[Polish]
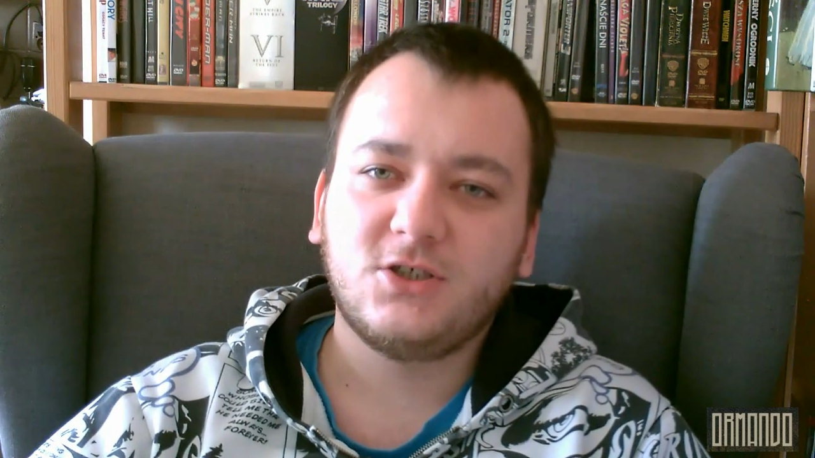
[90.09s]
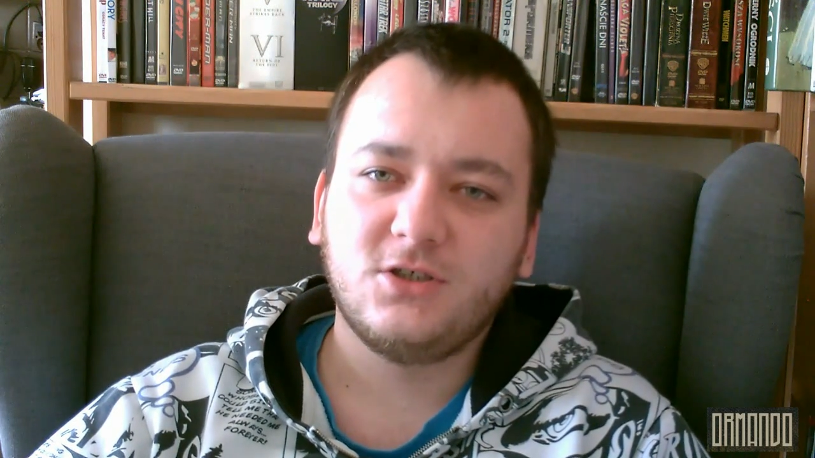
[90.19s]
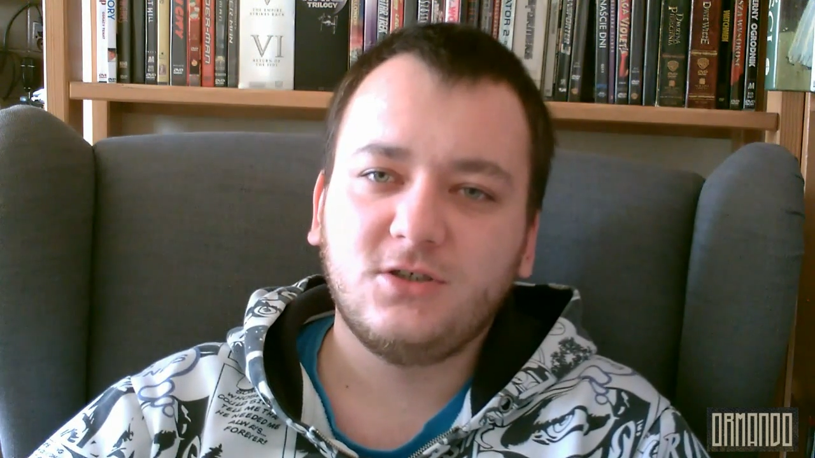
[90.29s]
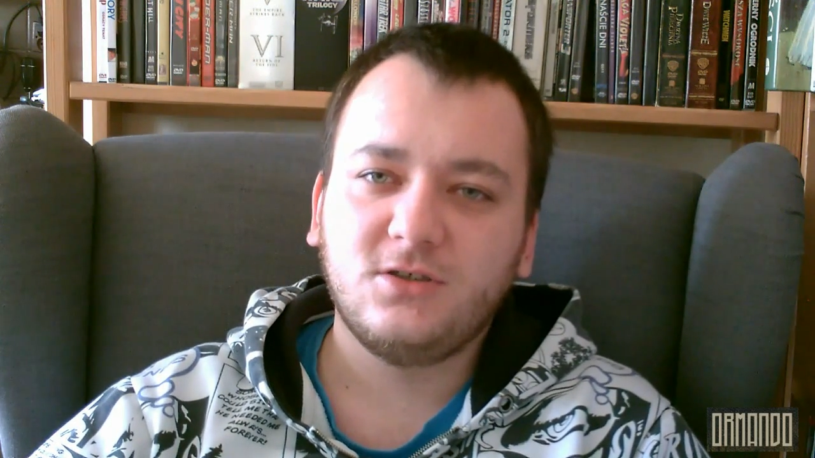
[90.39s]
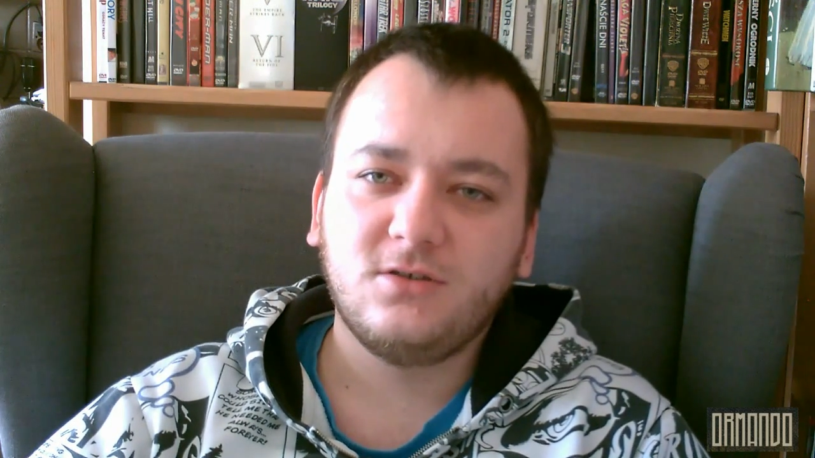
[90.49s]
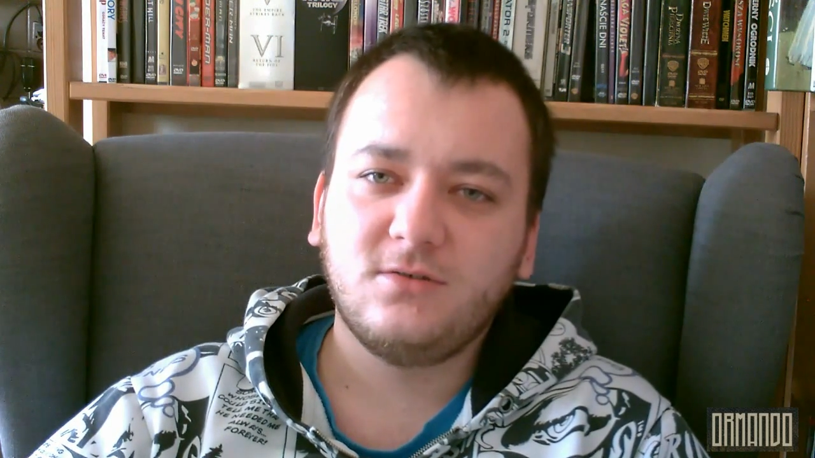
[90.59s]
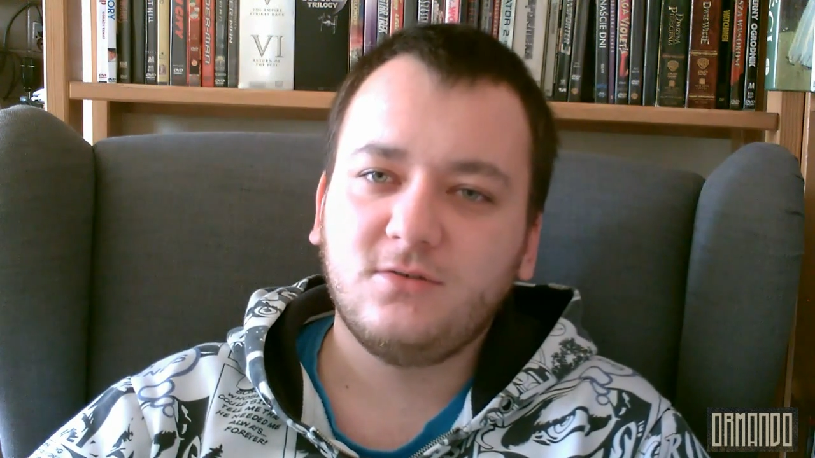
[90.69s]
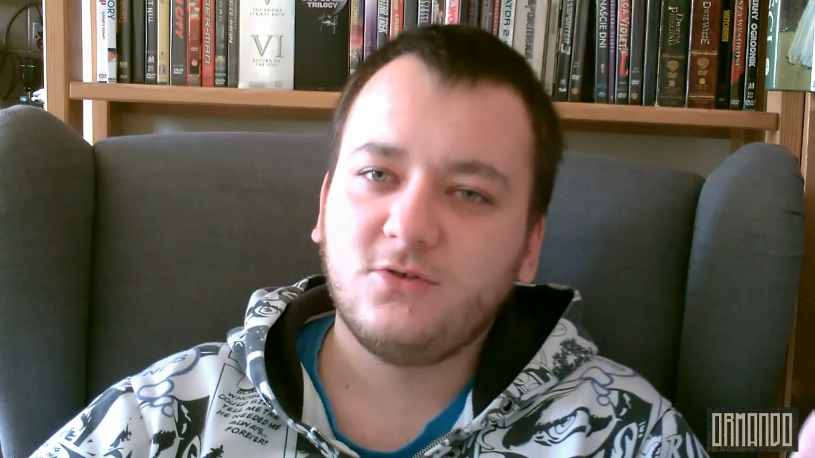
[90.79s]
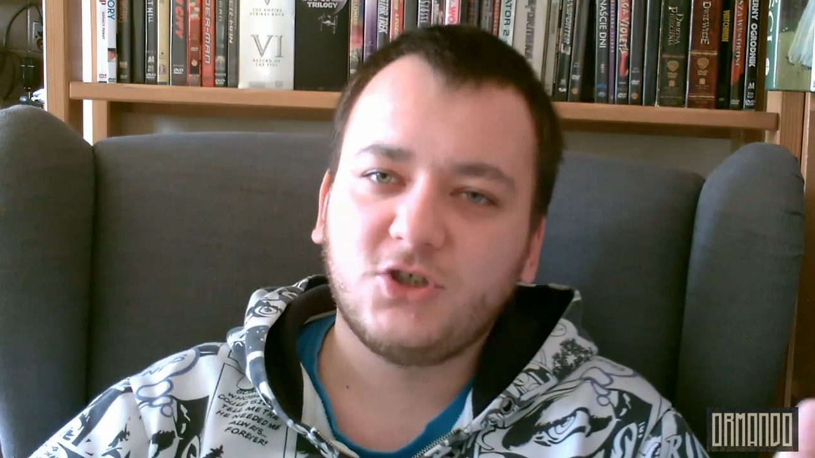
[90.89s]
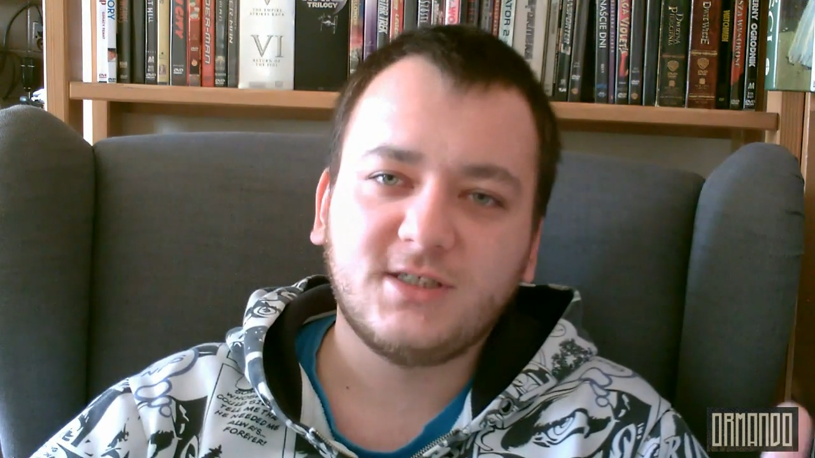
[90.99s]

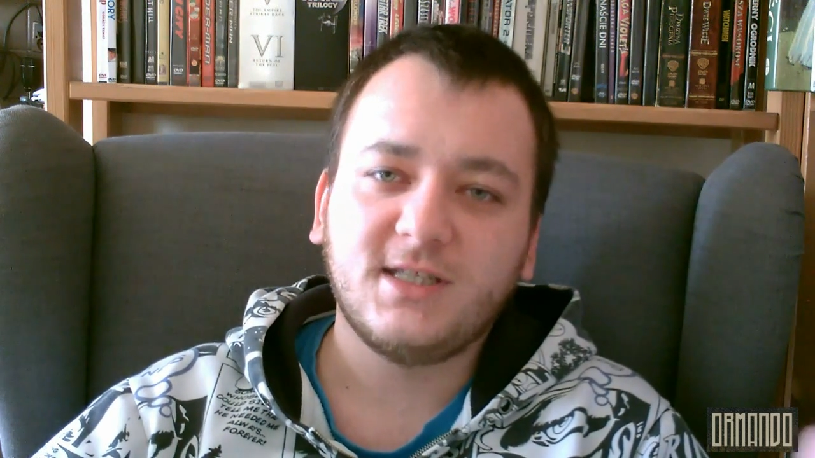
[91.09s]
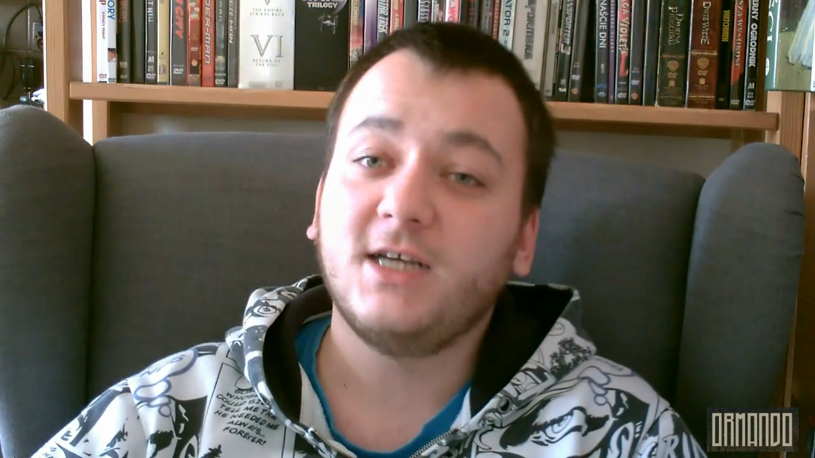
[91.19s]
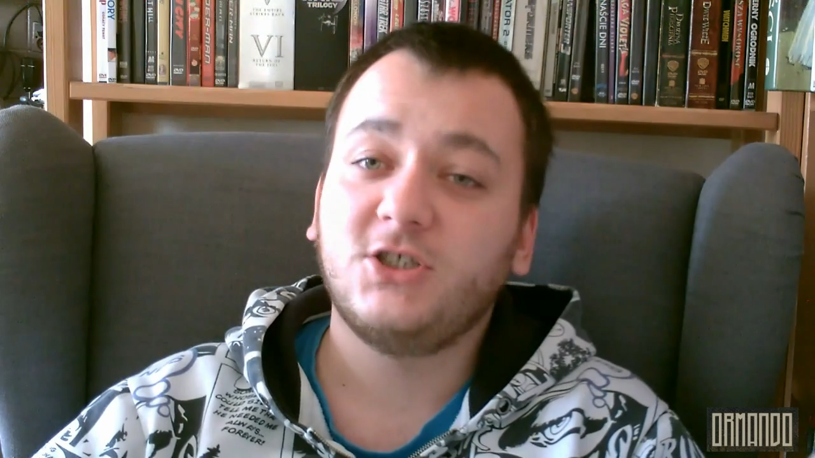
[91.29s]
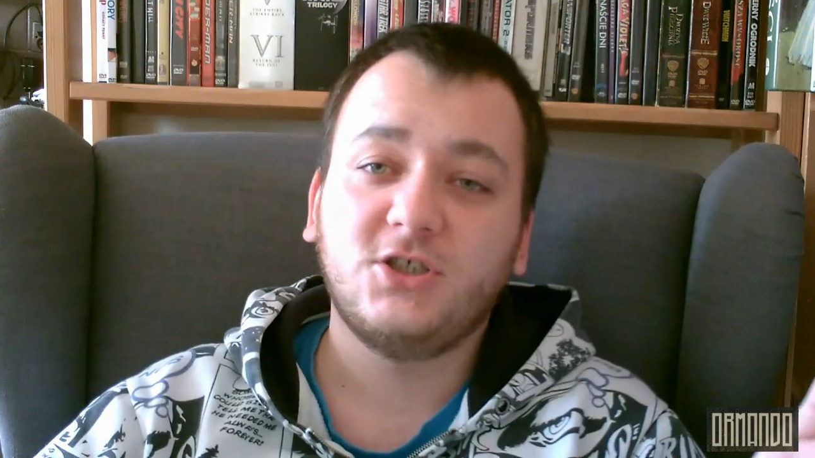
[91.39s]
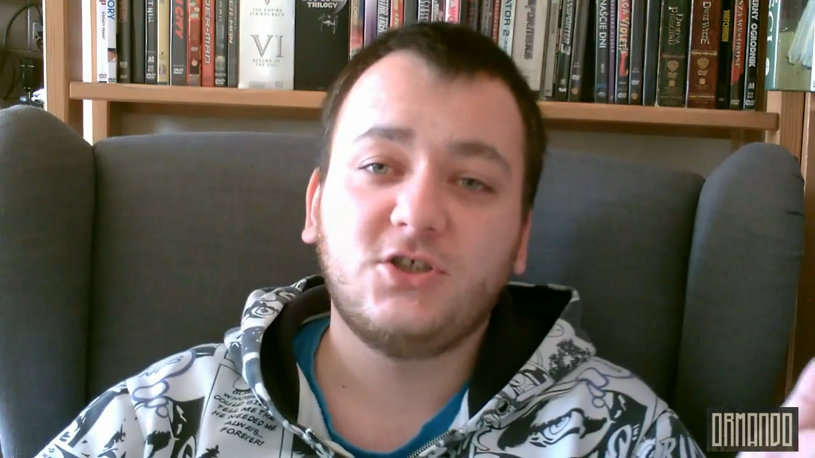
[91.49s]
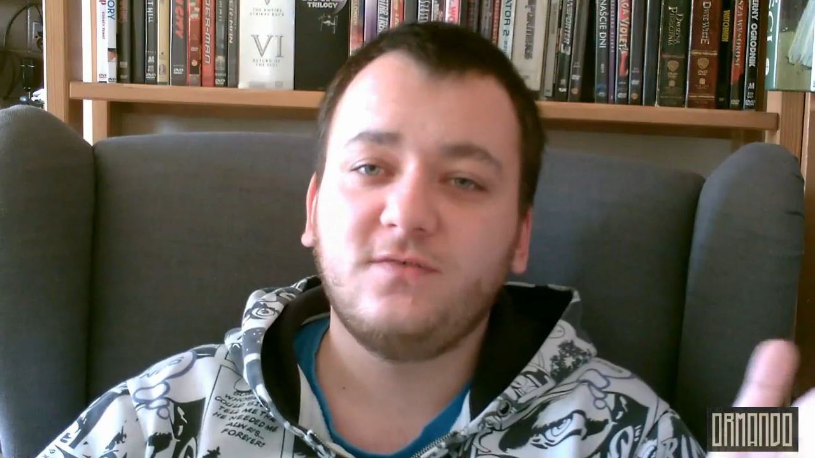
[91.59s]
czy 16,